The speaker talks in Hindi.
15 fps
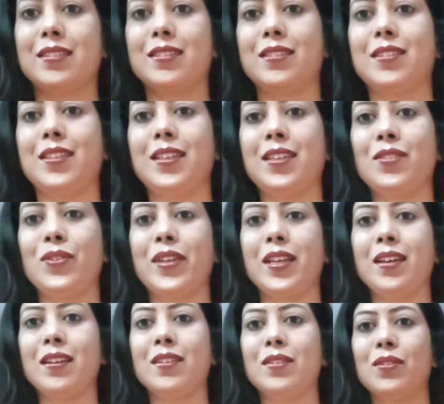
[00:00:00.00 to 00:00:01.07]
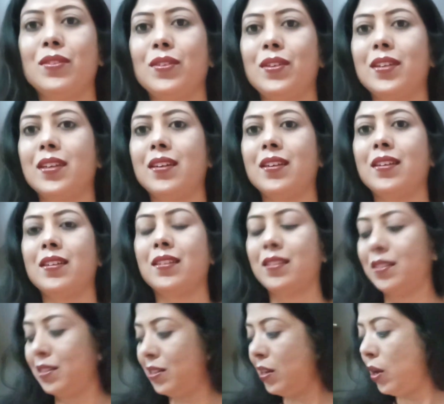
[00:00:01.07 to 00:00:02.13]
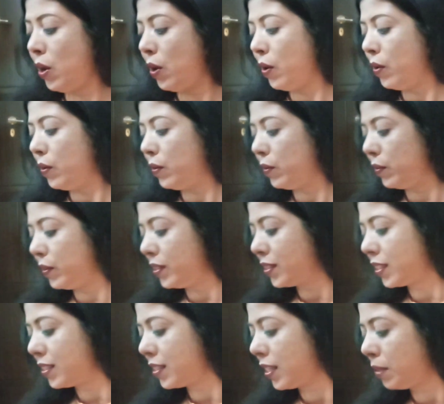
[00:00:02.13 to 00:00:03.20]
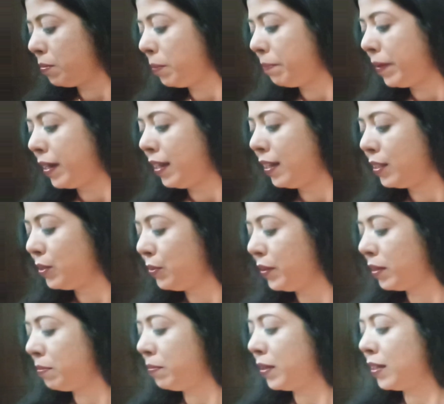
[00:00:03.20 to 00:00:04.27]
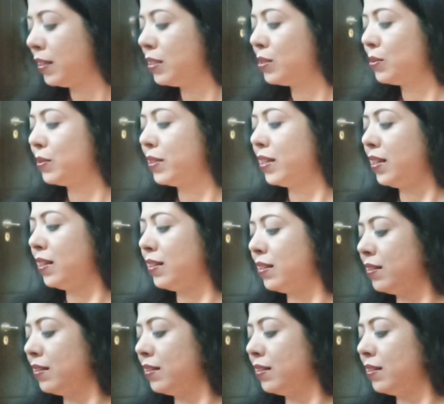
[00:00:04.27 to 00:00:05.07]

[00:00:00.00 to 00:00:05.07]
तो ये हो गया गोल्ड का और इसके साथ मैं पहन लेती हूँ एक मंगलसूत्र